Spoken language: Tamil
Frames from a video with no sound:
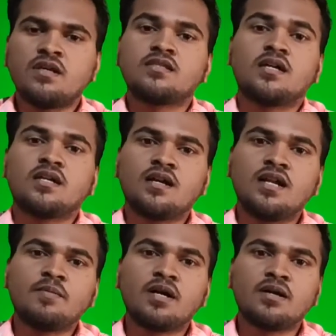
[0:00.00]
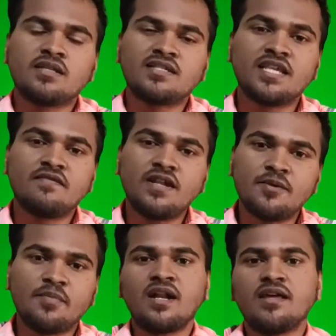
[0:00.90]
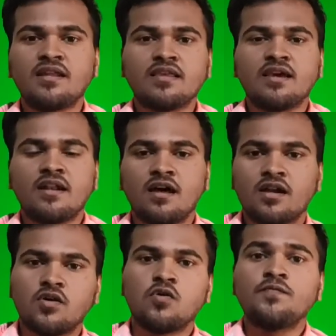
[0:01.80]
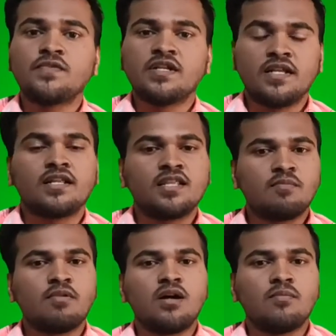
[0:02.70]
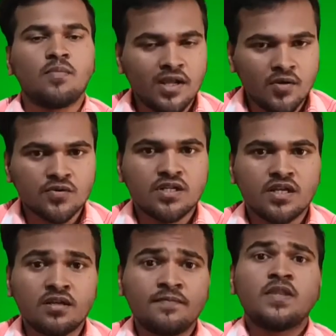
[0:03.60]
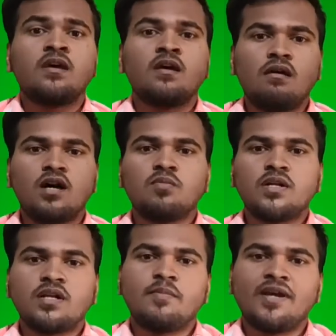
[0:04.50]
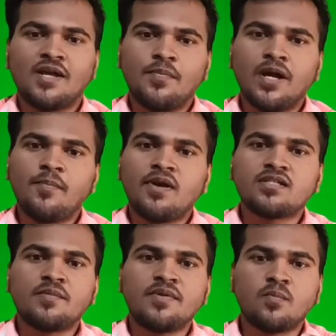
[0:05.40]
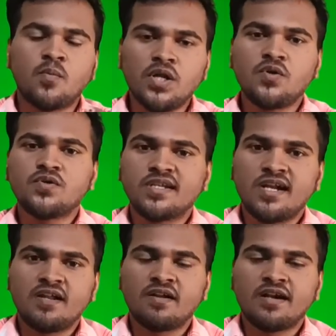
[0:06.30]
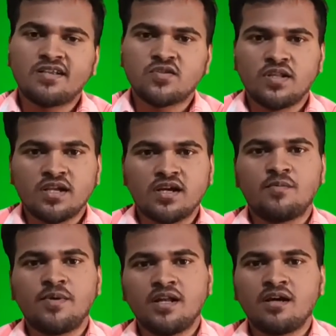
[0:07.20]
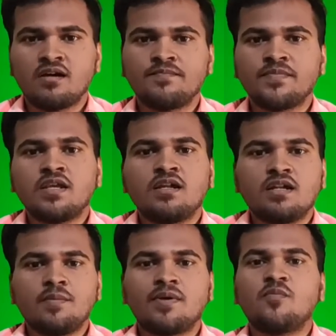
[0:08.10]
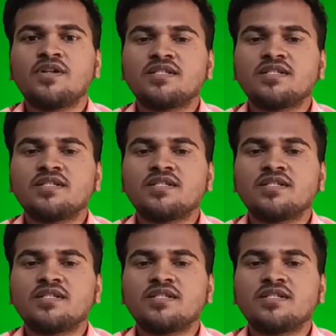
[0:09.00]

தற்காலிகமாக அந்த செவிலியர் பணியில் இருந்த எல்லாருக்கும் நிரந்தரமாக பணி கொடுத்துட்டாரு அது மட்டும் இல்லாமல் எடப்பாடி பழனிசாமி கிட்ட போயிட்டு ஸ்டாலின் அவர்கள் என்ன சொல்லியிருக்காங்க அப்படின்னா நம்ம ரெண்டு பேரும்